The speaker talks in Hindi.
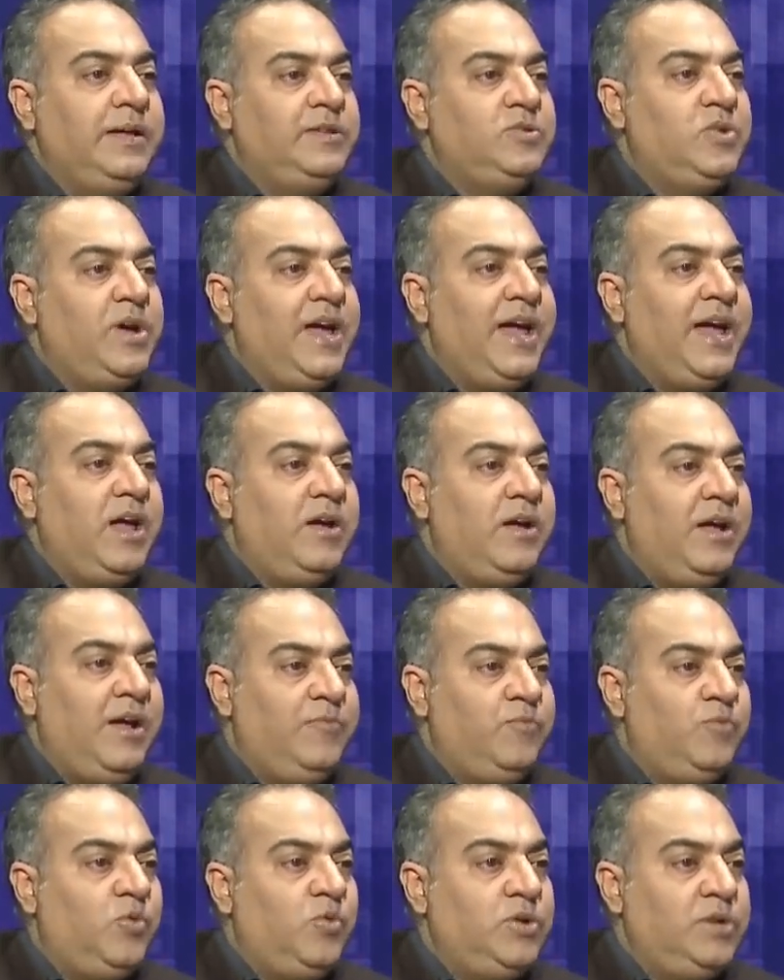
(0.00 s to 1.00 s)
जो है
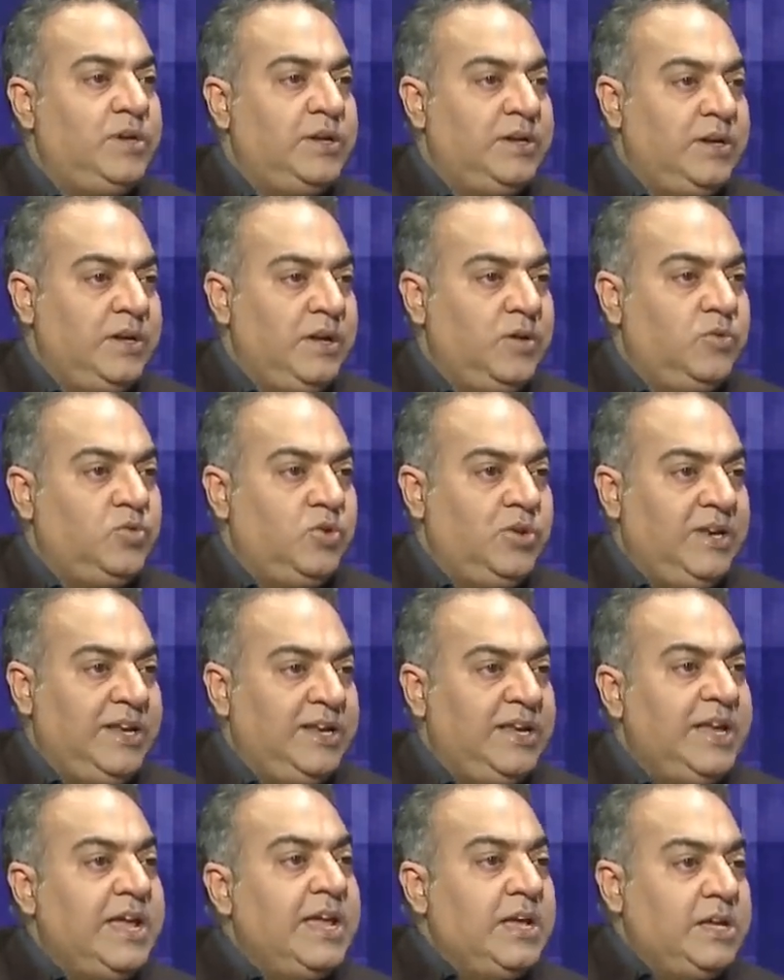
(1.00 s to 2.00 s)
अब वो
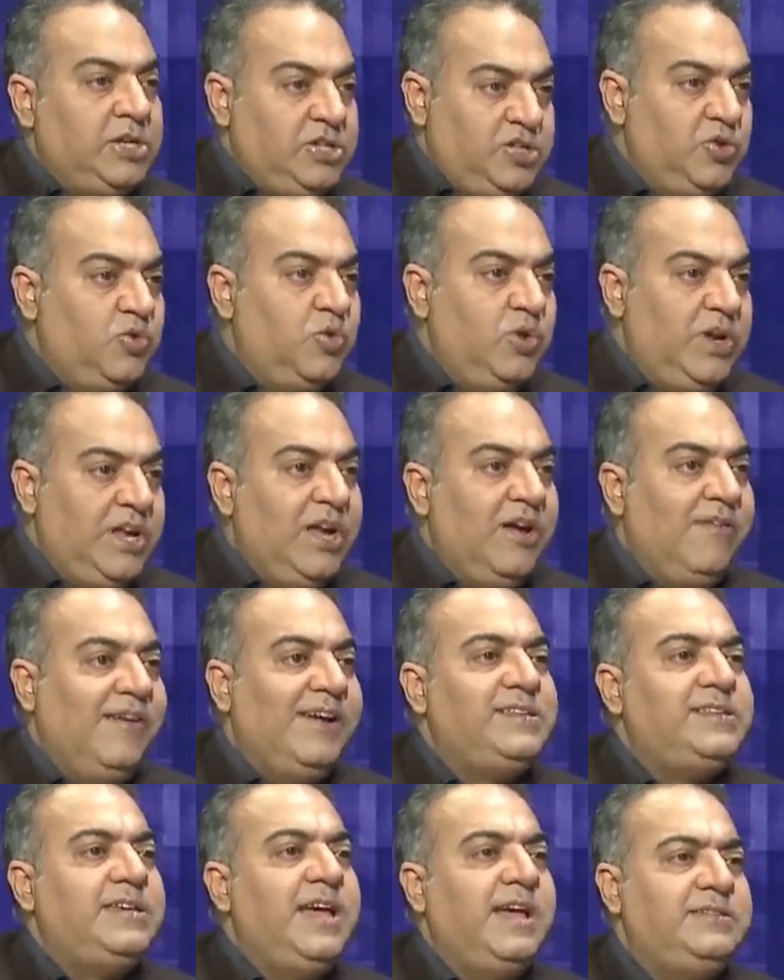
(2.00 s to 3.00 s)
उन्होंने शुरू किया हुआ
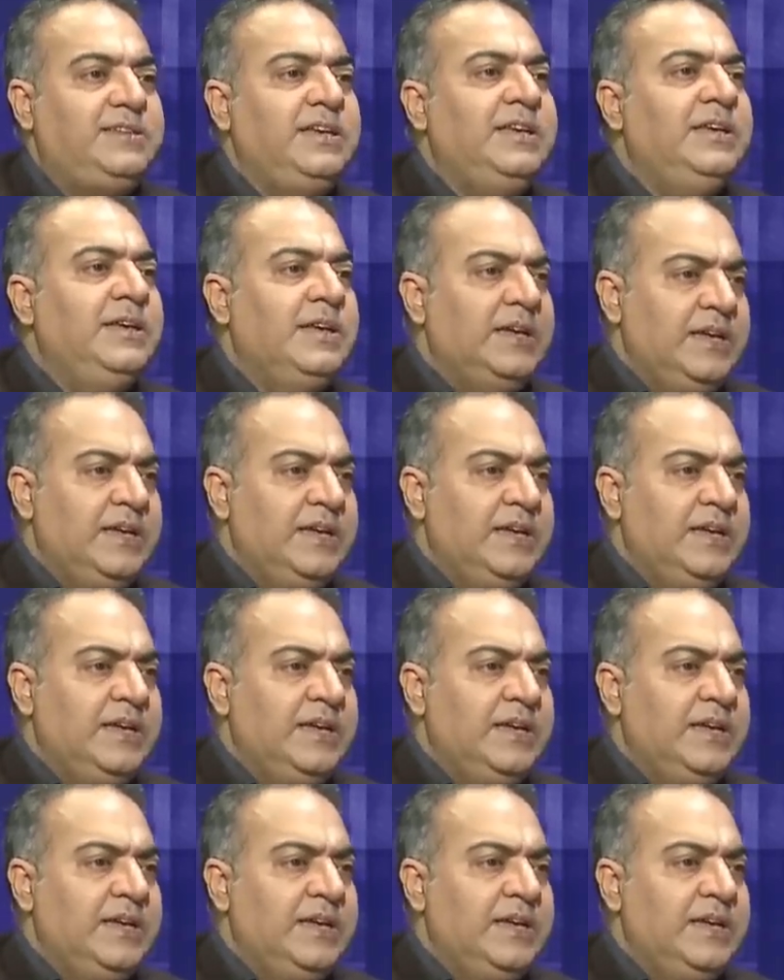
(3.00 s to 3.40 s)
सियासी